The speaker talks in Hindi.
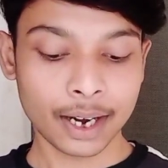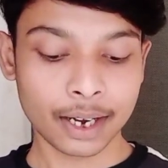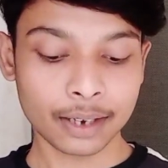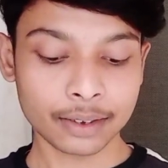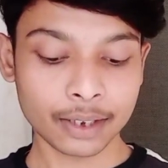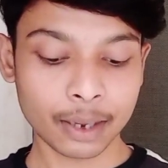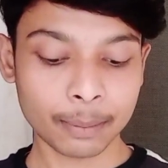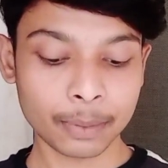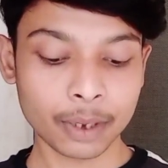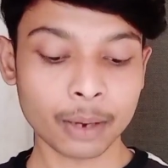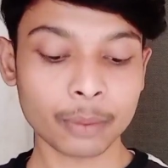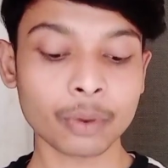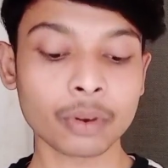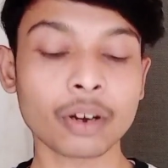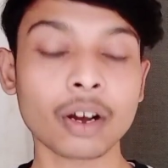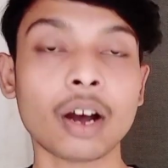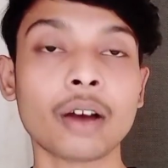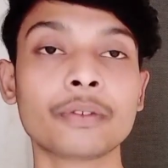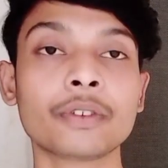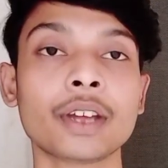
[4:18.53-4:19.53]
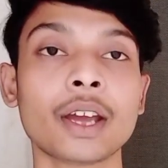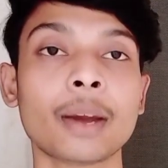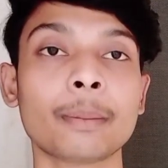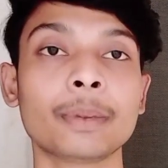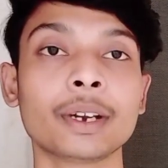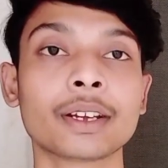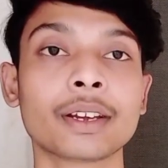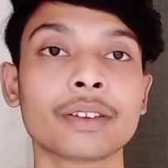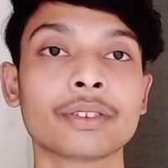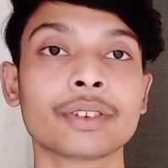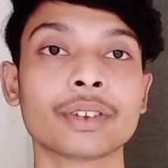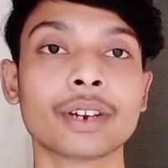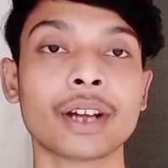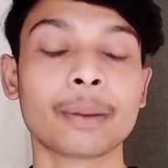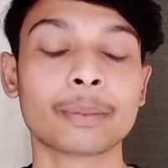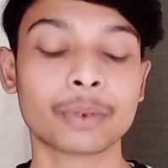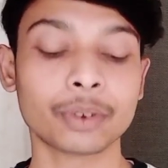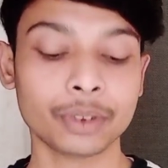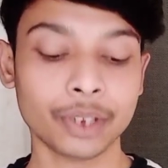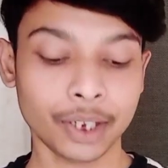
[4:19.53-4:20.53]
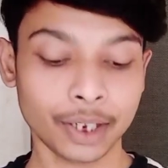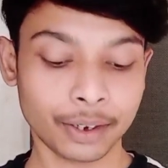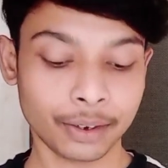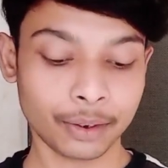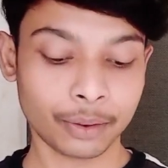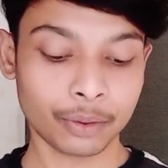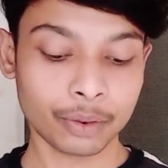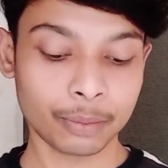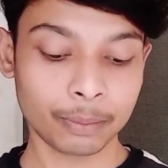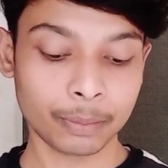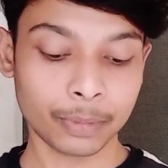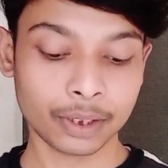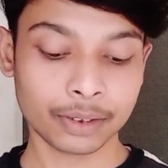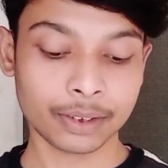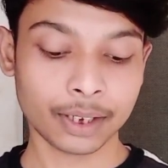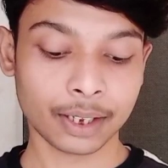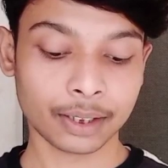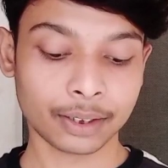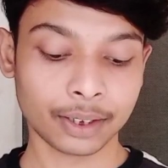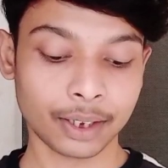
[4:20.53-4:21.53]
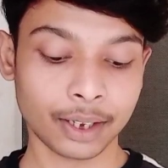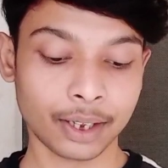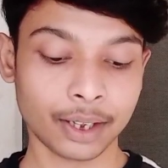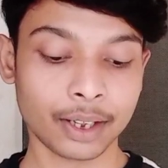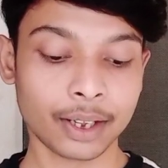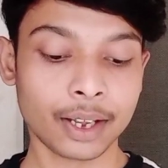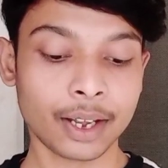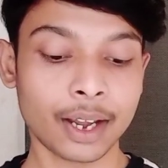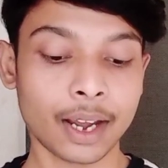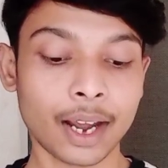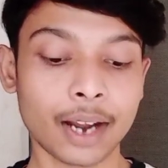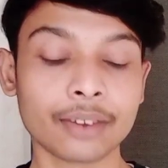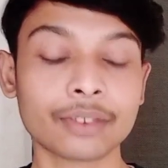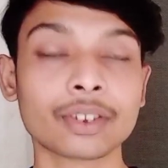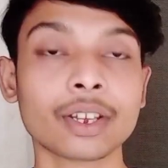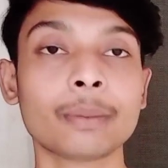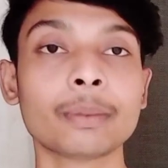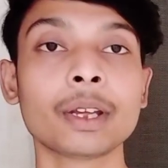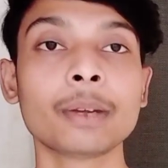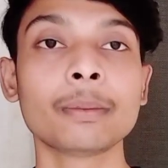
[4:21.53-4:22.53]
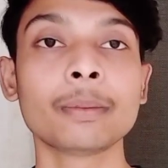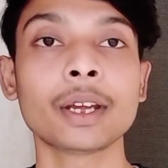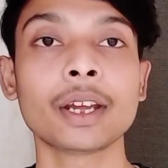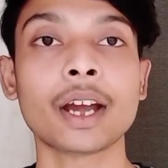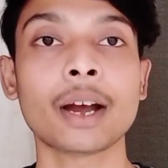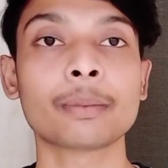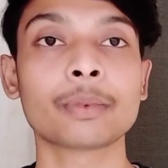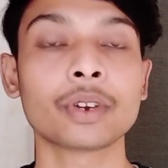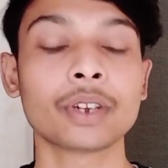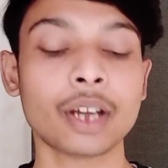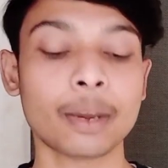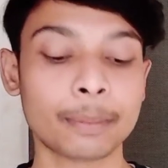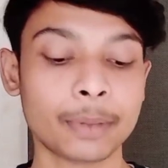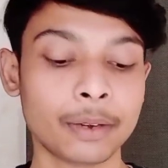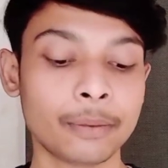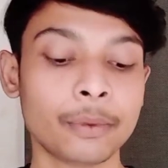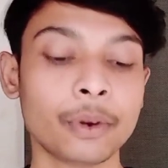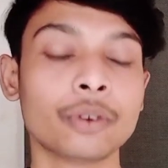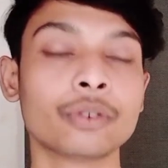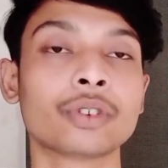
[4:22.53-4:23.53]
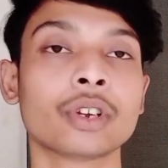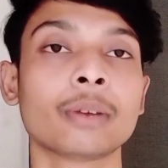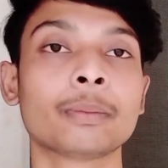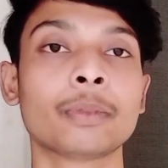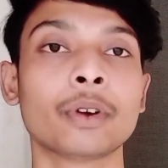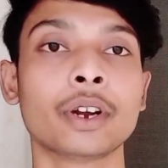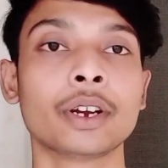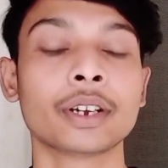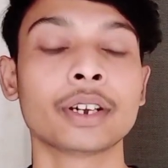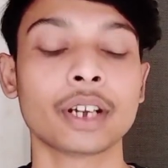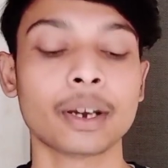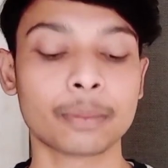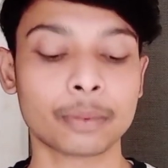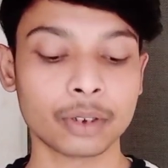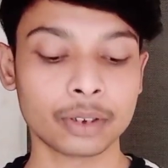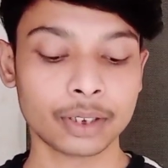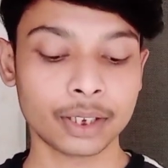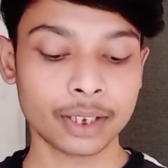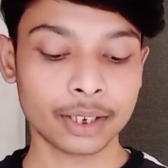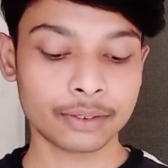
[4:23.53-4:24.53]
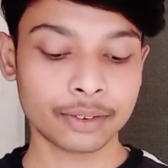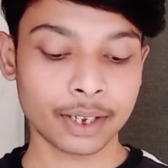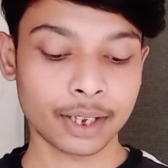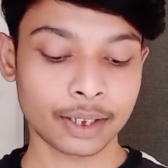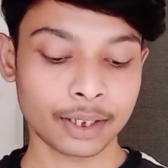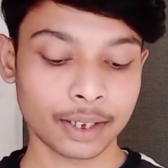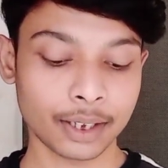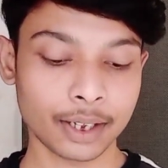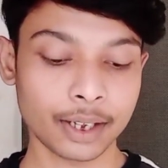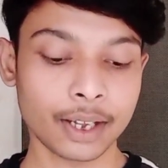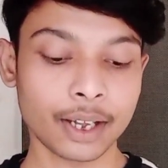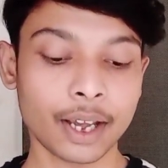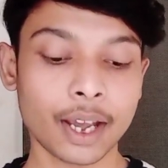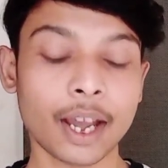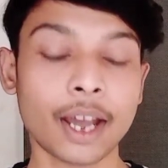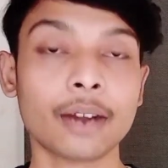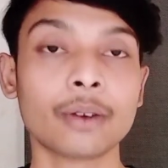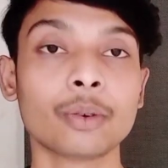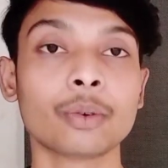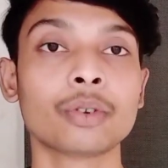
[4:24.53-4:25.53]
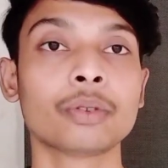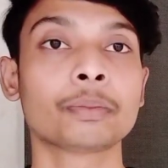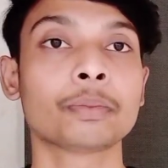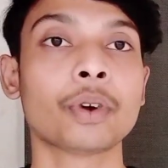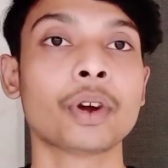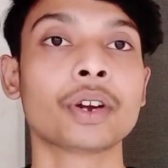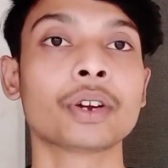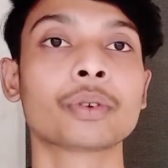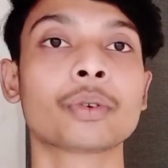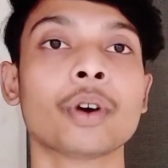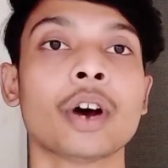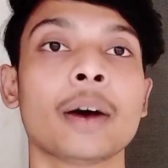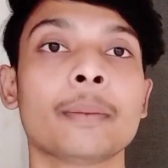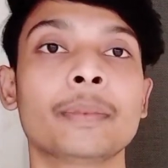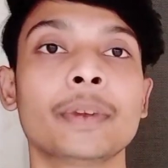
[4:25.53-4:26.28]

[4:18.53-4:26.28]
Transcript: एंड यहाँ पे आपको काफ़ी एप्लीकेशन आपको देखने को मिल जाते हैं एंड सभी में आपको यहाँ पे वर्चुअल पॉइंट आपको दिए जाएंगे एंड उन पॉइंट को